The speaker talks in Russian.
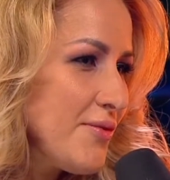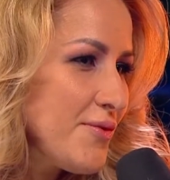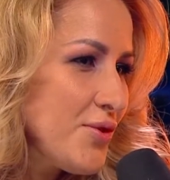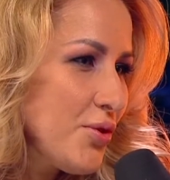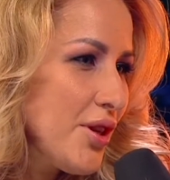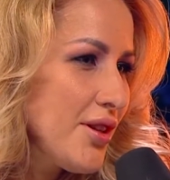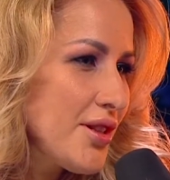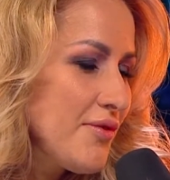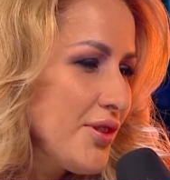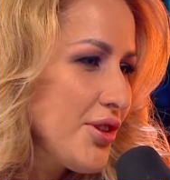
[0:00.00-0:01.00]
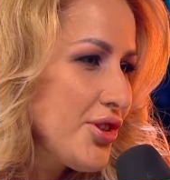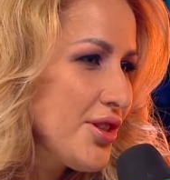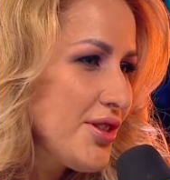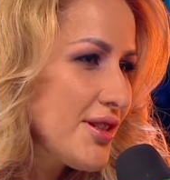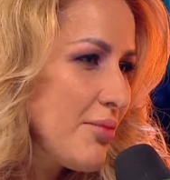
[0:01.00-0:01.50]
все для нас в этой
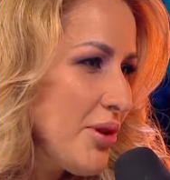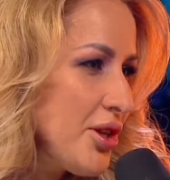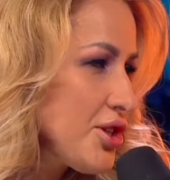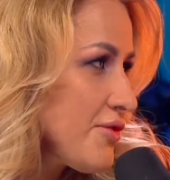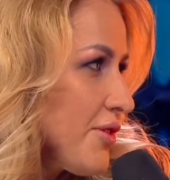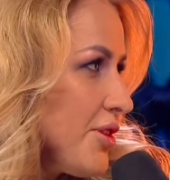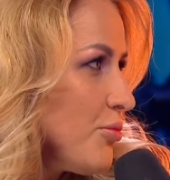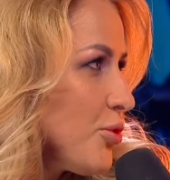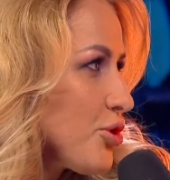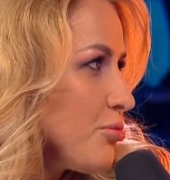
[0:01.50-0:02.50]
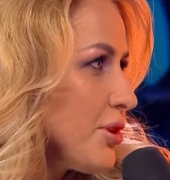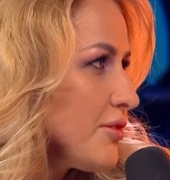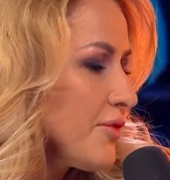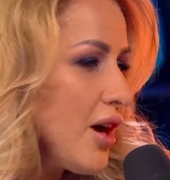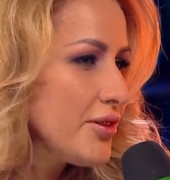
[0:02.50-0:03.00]
жизни. Соперничество не может быть как